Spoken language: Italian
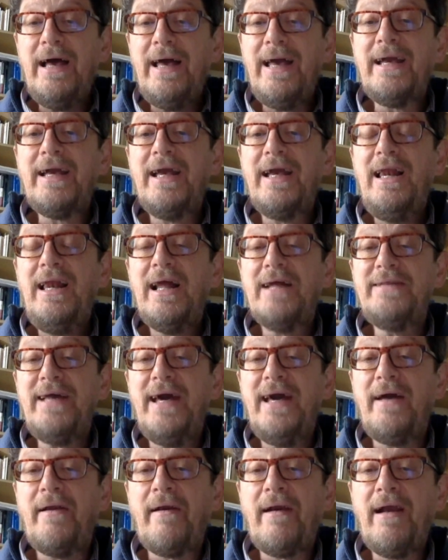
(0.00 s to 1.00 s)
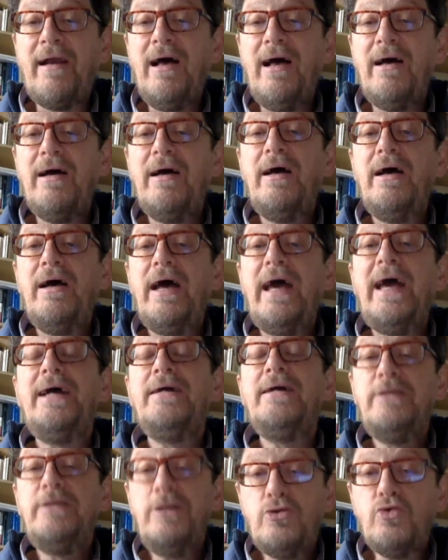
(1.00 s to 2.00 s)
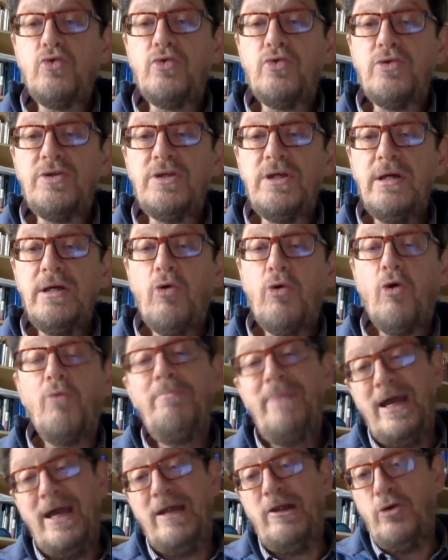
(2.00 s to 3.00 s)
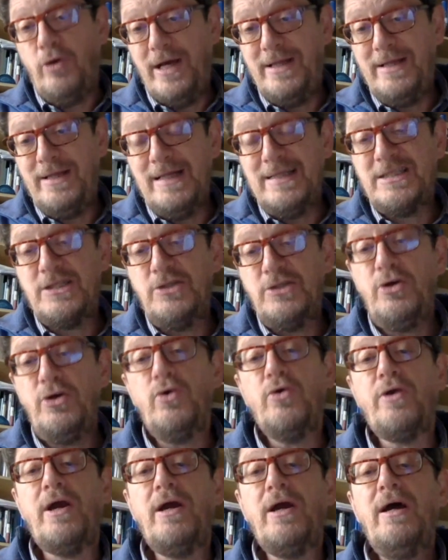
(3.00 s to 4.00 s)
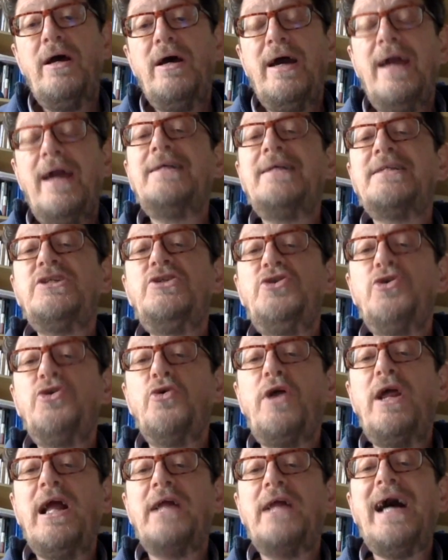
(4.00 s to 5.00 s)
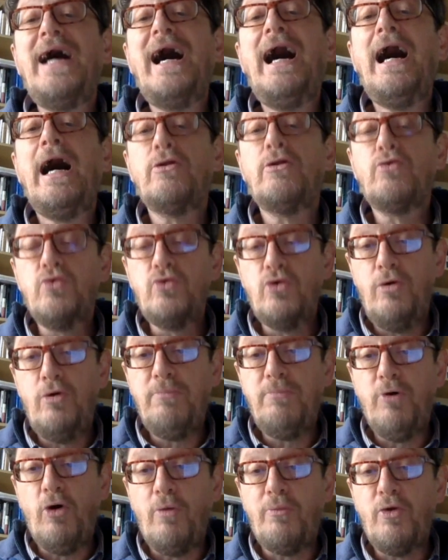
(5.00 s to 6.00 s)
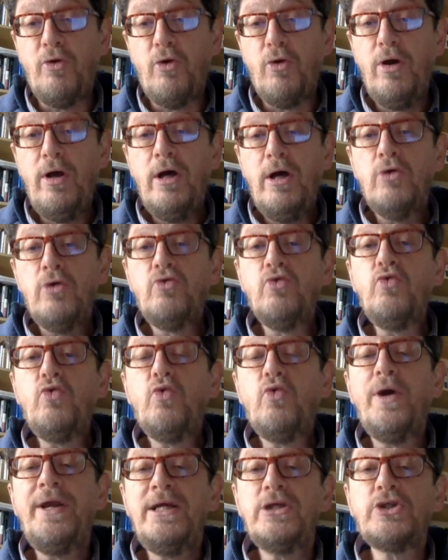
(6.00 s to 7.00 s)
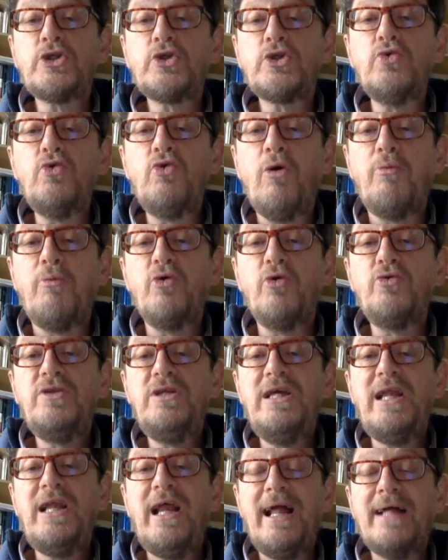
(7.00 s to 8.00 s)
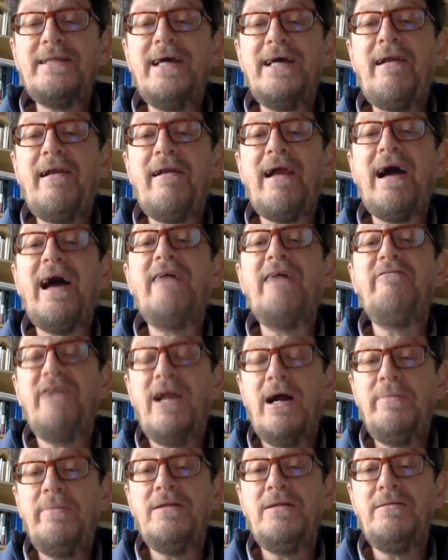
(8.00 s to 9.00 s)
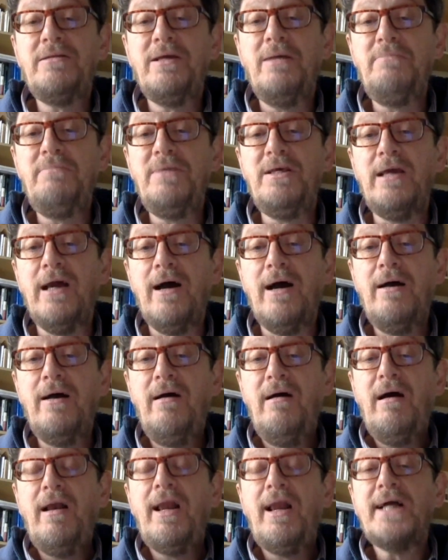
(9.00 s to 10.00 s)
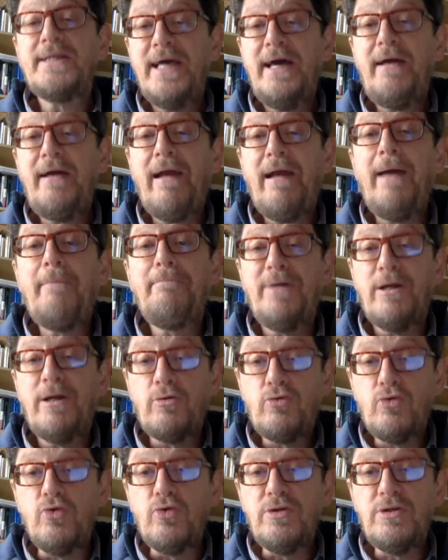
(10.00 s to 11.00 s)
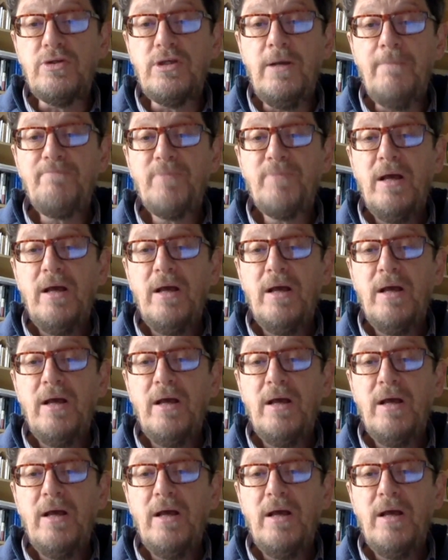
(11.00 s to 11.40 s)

è che la terra è di tutti, o meglio, è del Signore, e il Signore la dà a tutto il popolo. Dunque nessuno può dire la terra è veramente mia, la terra è per tutti,